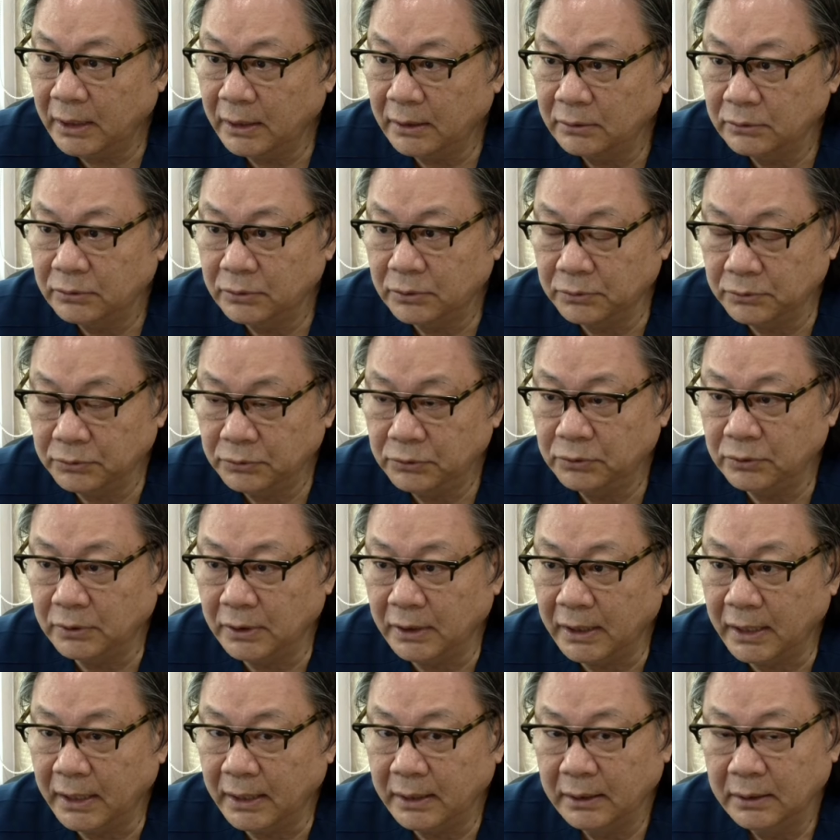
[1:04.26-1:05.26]
啦、抽
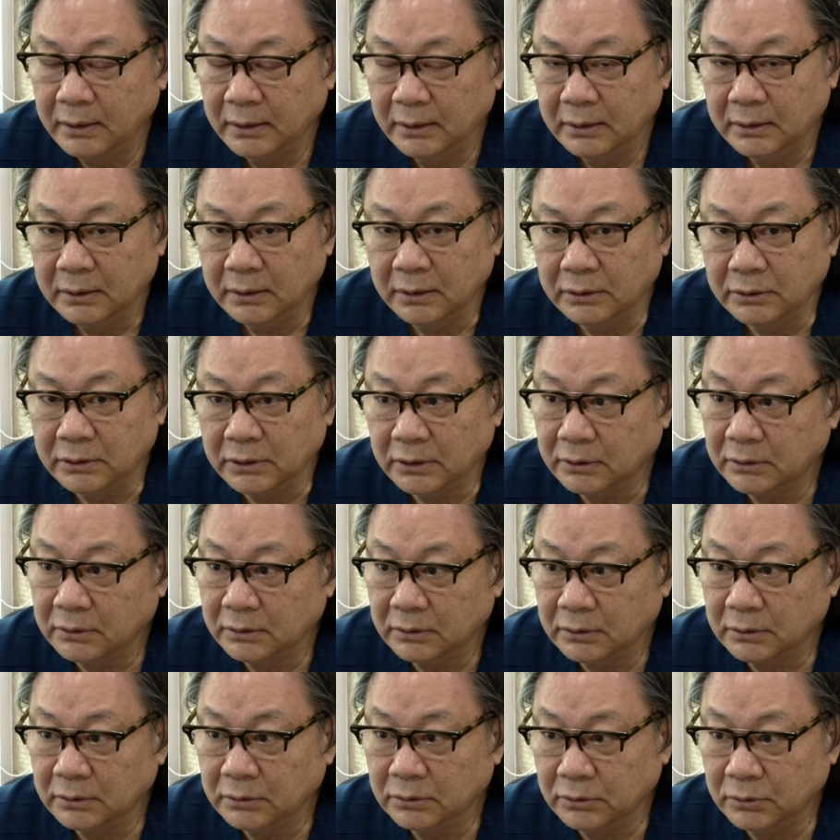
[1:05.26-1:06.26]
血啦，而且
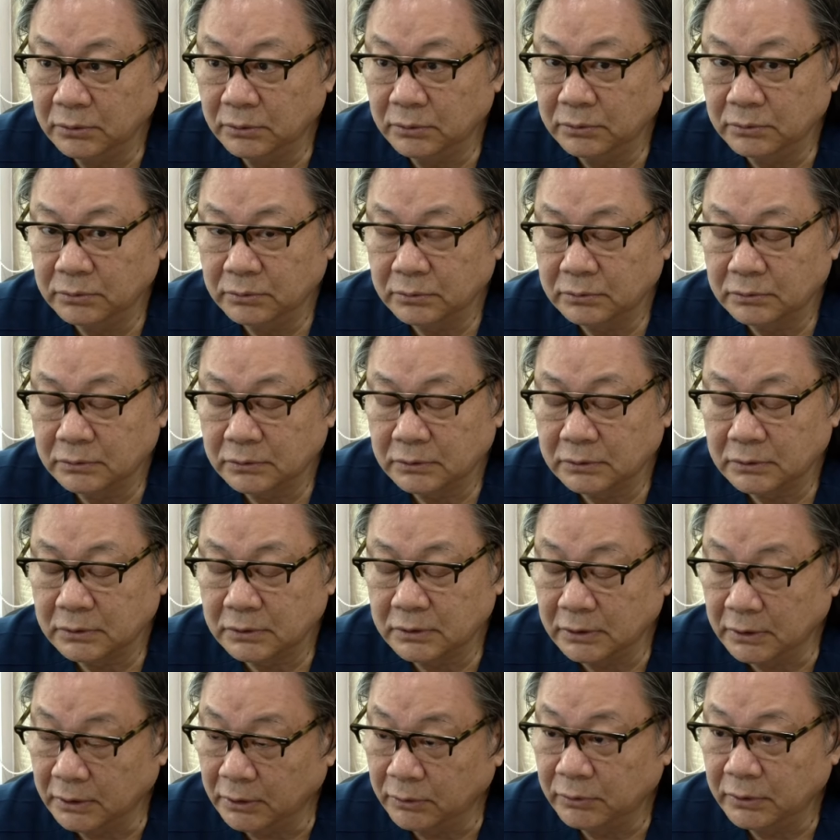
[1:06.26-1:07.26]
有。
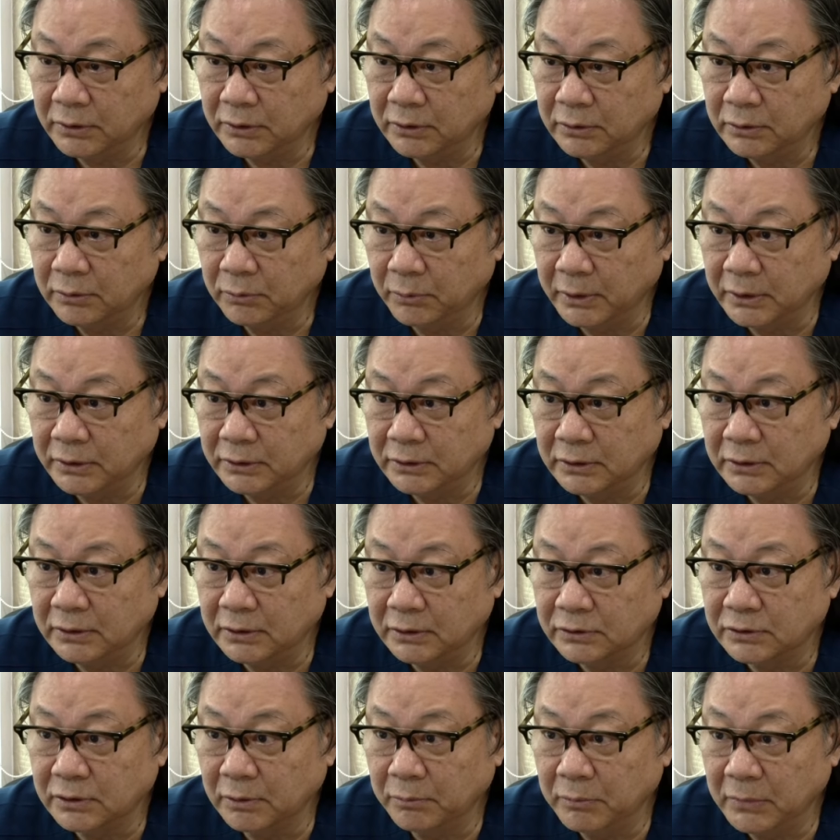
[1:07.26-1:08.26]
可能会危及你
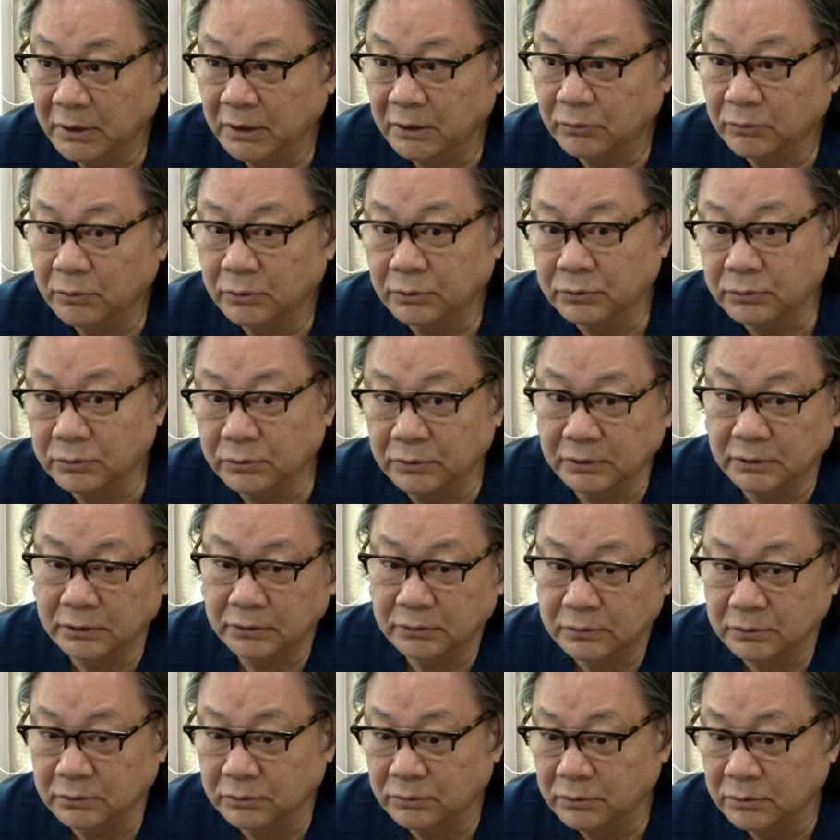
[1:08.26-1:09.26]
的生命。如果说
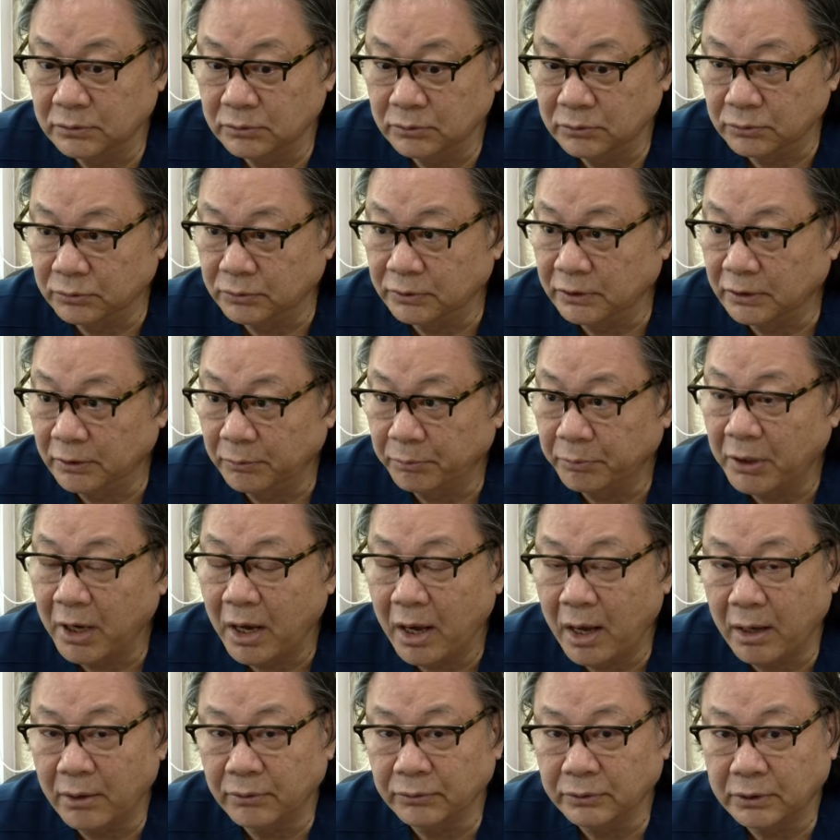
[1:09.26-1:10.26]
你是处理的不
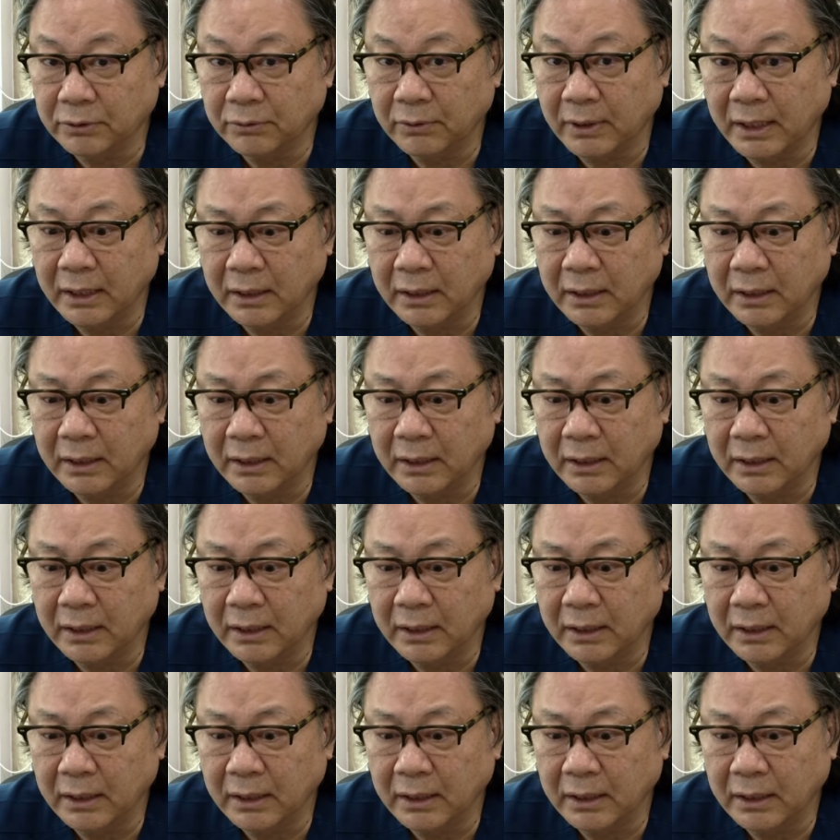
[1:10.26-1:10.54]
好的